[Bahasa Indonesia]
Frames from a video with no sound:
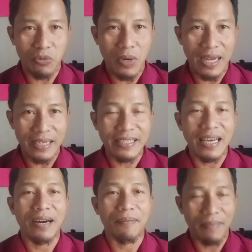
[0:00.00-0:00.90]
Tuhan
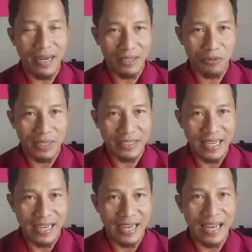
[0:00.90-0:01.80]
yang Maha
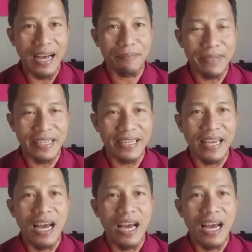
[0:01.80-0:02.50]
Kuasa. Amin.